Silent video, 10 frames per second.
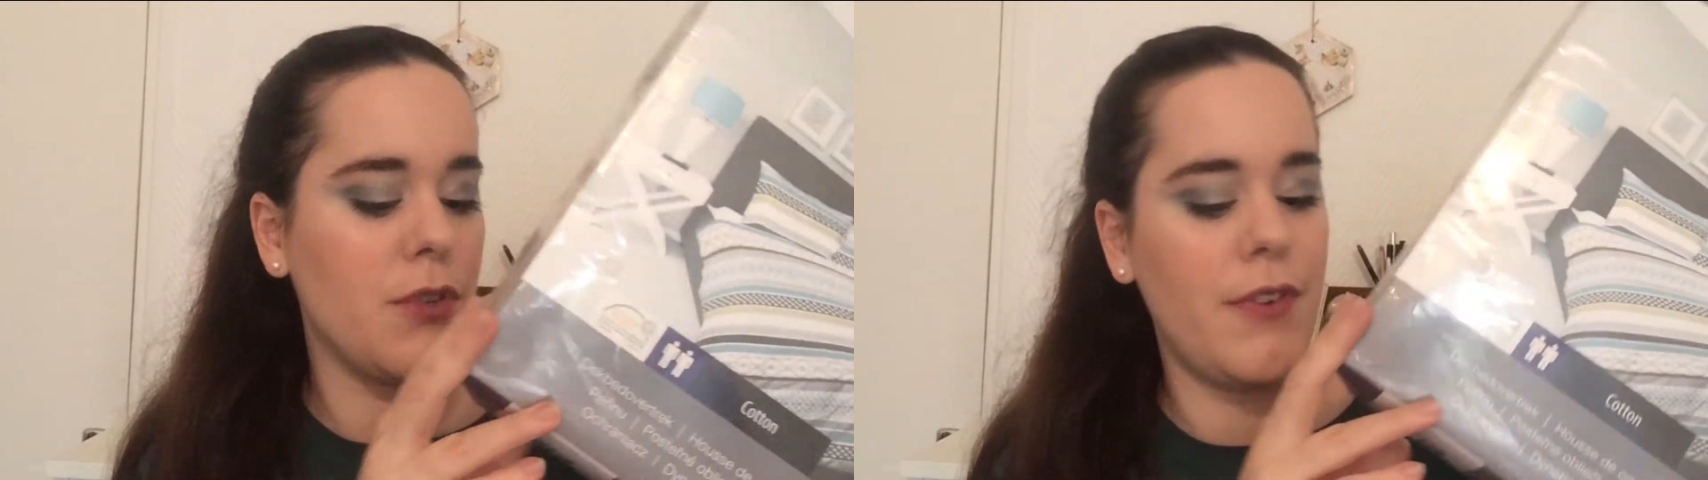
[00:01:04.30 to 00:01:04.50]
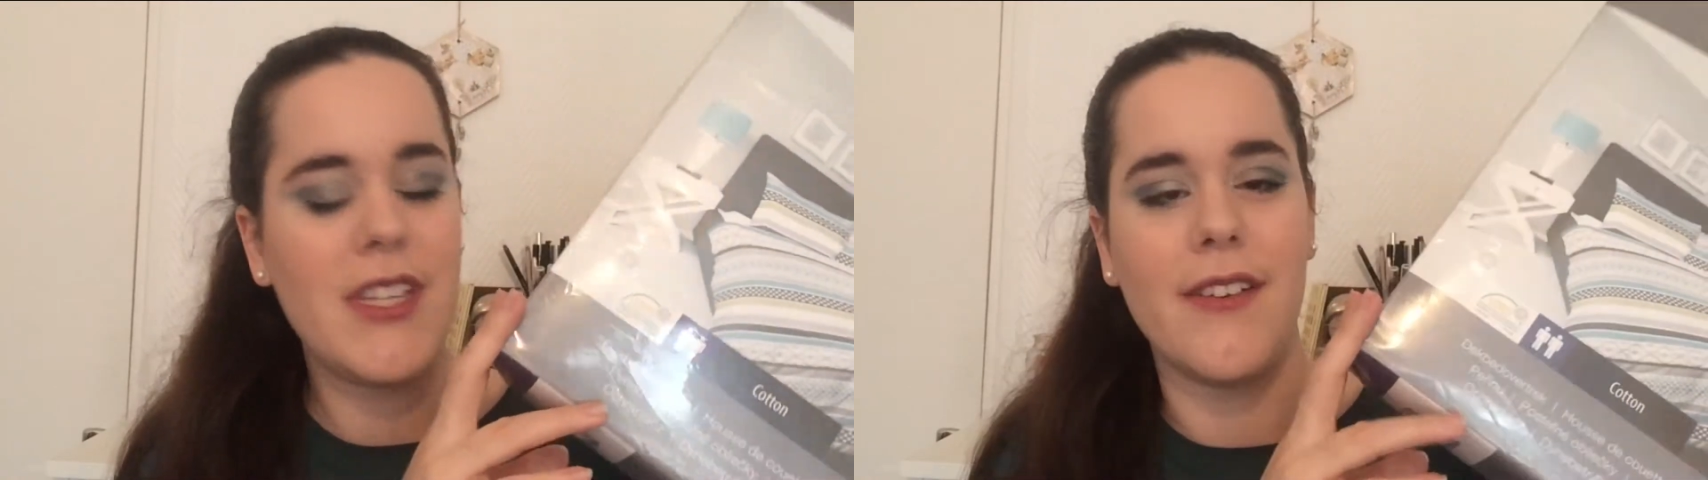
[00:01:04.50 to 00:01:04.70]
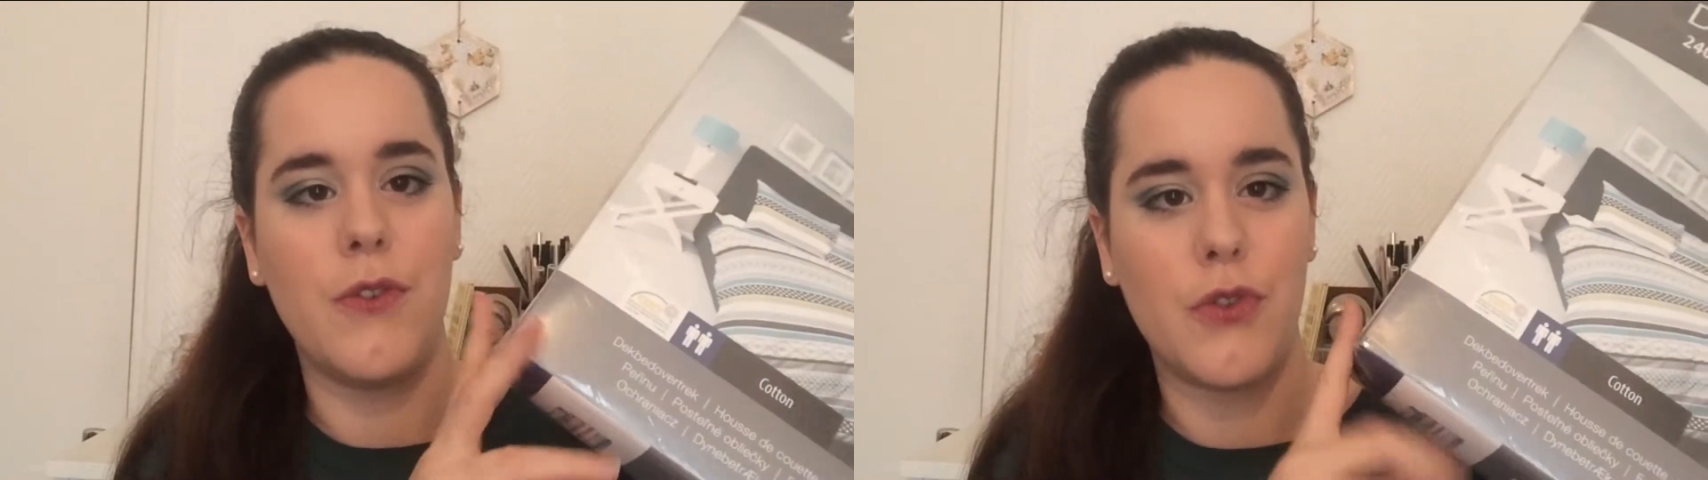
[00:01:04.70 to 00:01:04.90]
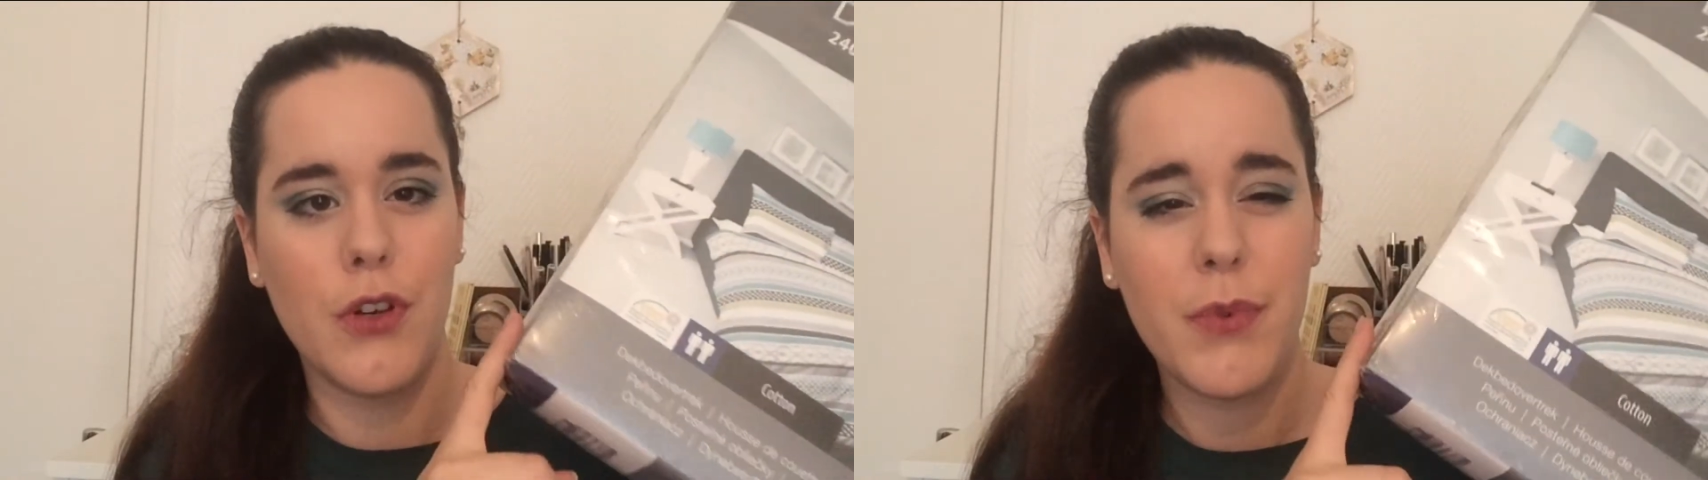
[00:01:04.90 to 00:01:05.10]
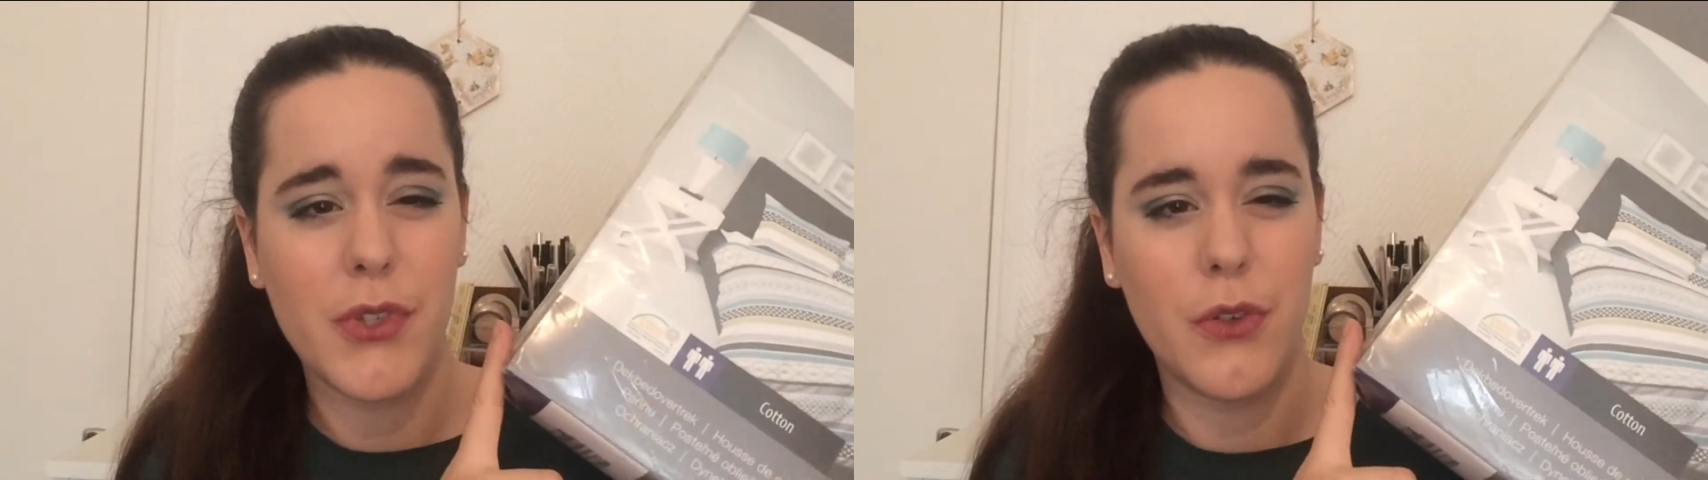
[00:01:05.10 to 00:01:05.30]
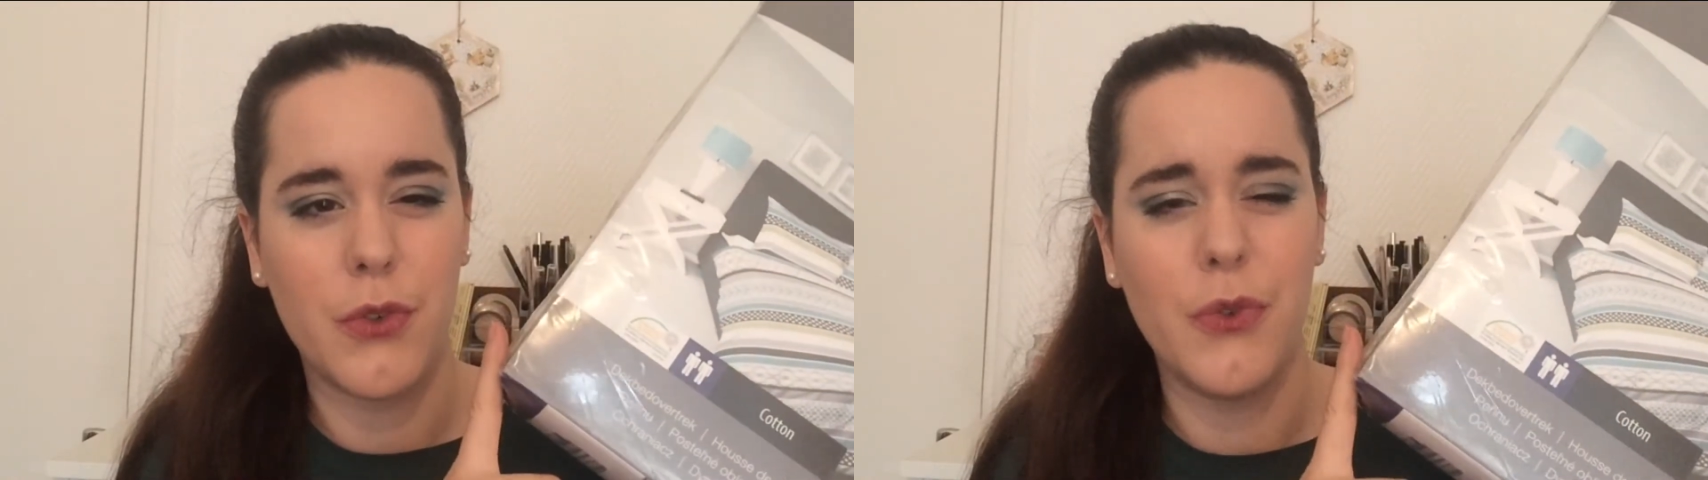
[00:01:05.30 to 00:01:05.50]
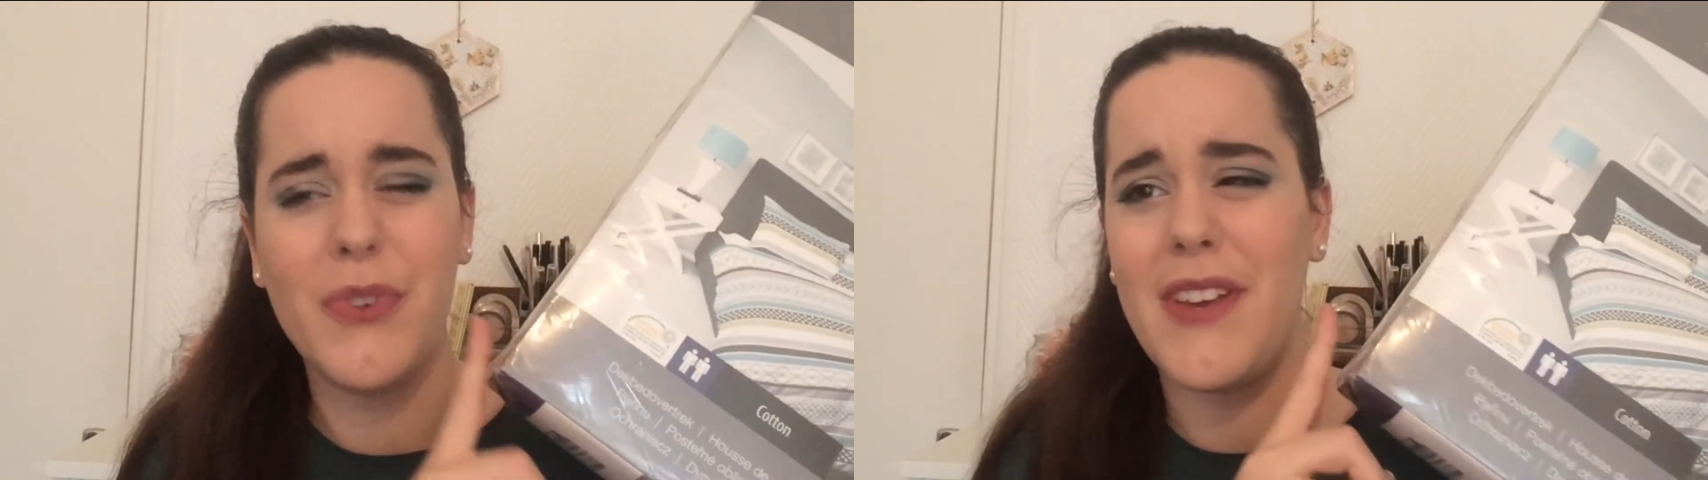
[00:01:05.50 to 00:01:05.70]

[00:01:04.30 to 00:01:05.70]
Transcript: parce qu'en fait, il y avait du 100% coton,